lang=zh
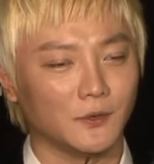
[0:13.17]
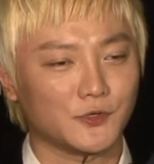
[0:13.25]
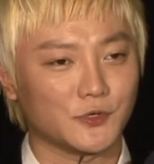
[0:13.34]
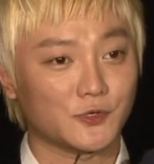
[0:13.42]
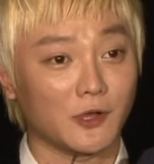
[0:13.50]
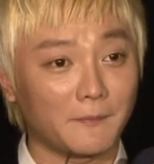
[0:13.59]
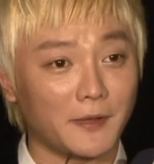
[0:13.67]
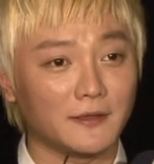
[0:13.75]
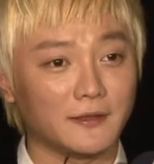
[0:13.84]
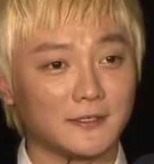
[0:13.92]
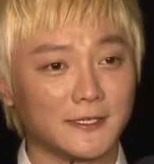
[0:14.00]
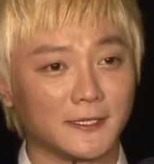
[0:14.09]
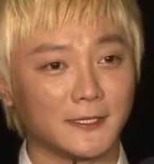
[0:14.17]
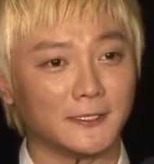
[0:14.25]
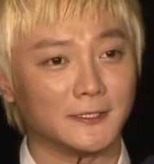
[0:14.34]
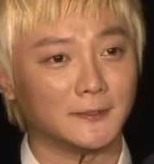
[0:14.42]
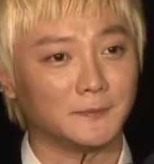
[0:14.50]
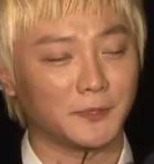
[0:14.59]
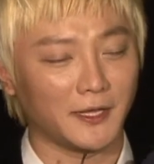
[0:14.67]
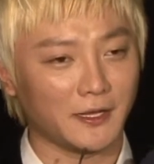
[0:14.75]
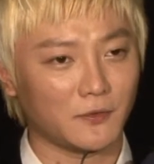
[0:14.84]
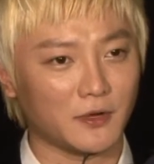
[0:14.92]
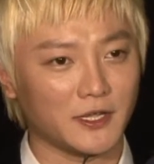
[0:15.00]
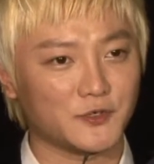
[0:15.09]
我所创办的这个
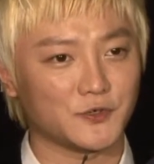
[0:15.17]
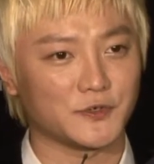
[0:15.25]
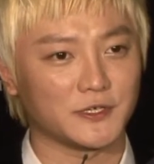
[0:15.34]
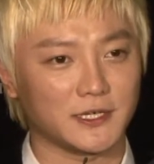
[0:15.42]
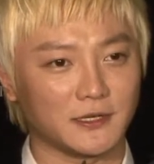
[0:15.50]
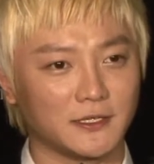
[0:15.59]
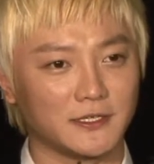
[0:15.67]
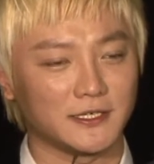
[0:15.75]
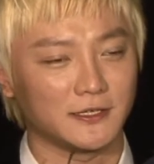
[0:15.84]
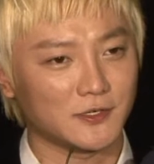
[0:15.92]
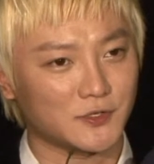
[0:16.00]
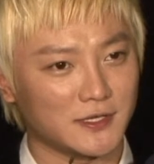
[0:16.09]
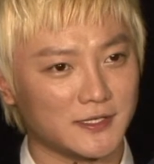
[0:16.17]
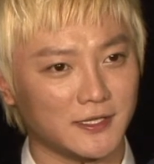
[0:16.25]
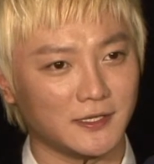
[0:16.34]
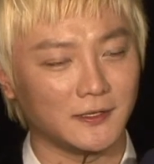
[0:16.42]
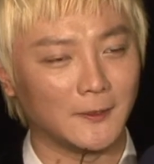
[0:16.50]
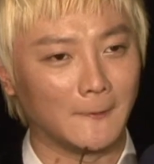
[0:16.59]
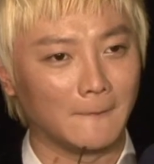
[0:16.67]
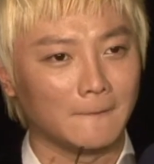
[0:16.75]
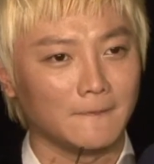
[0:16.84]
Playground 艺术学校呢，今天算是一个